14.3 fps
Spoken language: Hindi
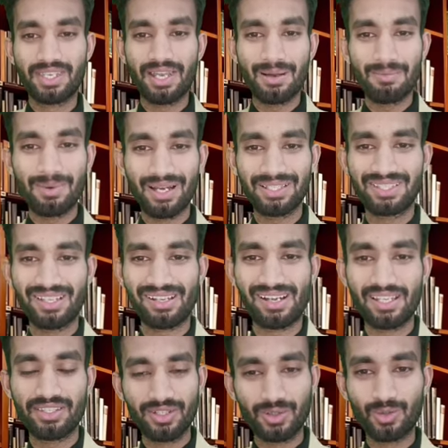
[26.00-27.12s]
क्या बात कर
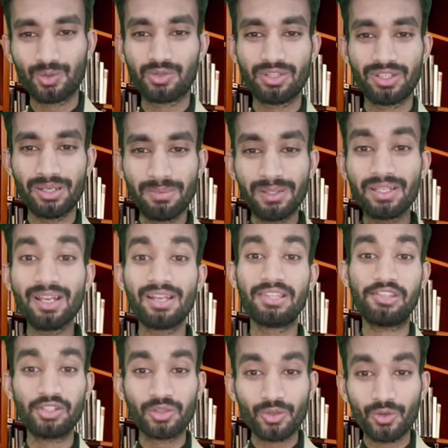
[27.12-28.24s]
रहा है चिंतू तुझे नहीं पता
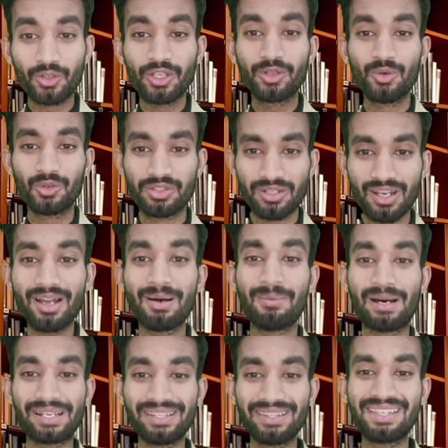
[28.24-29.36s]
जीरो की खोज ना
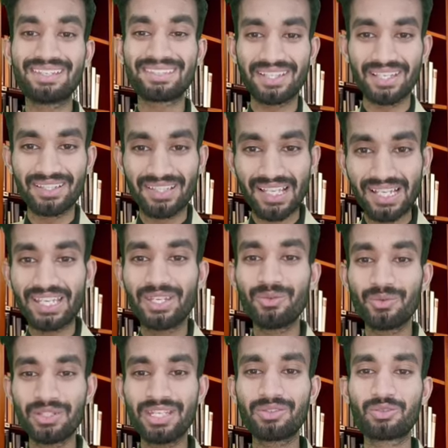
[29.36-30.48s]
हमारे देश के अंदर ही
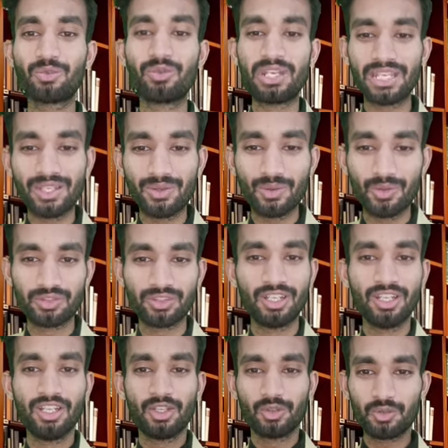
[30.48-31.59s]
हुई है सुनने की खोज
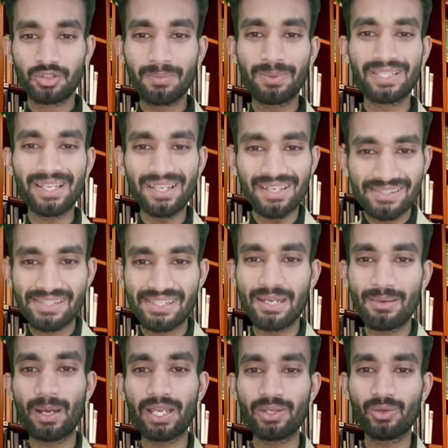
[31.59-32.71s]
तुझे पता है सी
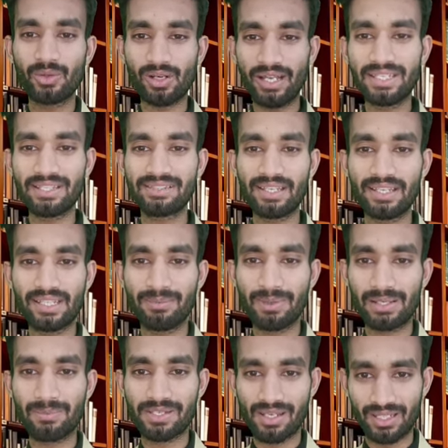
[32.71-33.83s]
और आई के
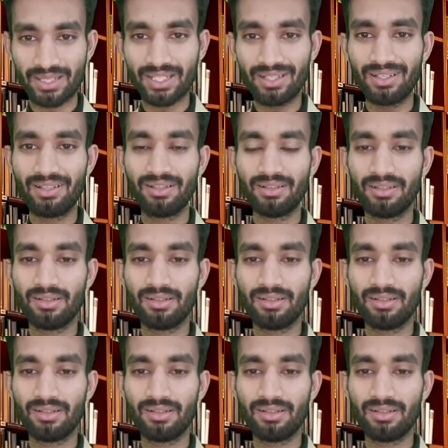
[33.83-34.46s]
बारे में जानता है